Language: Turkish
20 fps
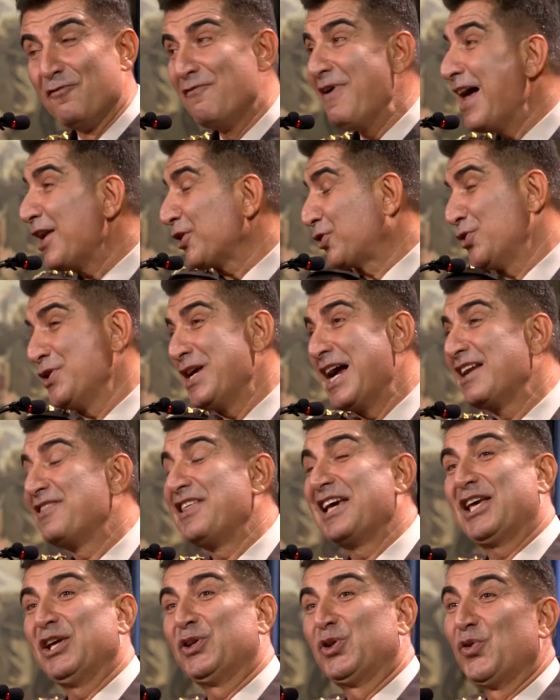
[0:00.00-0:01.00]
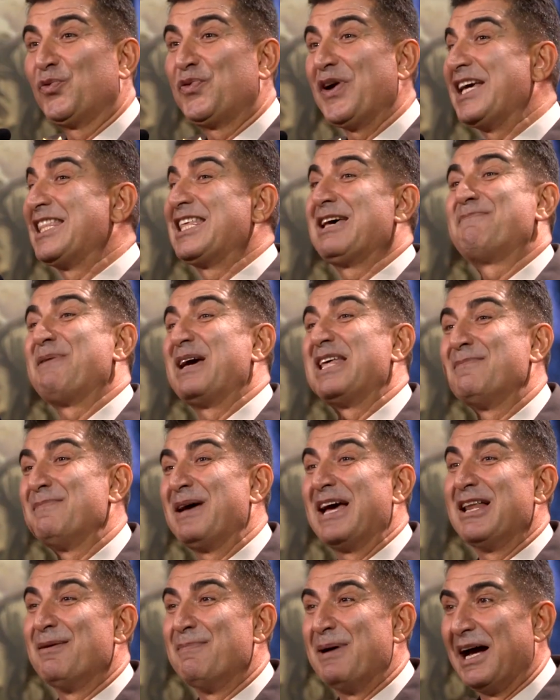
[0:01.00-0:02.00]
Ver şu yerdeki tüfeği de
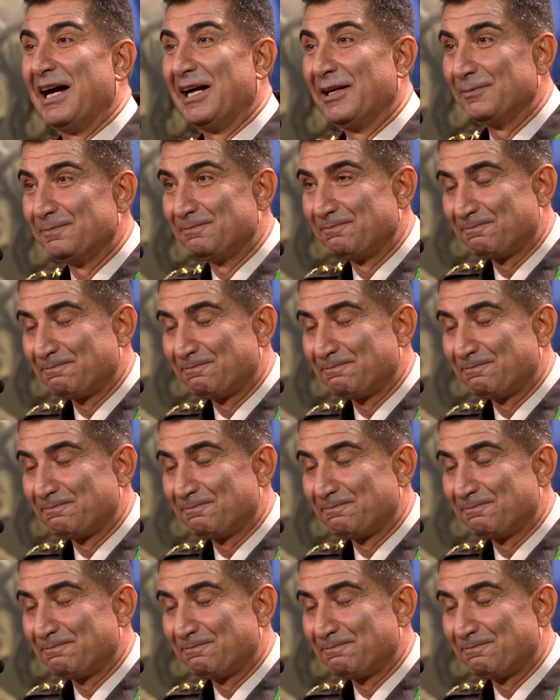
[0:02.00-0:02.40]
benim elime.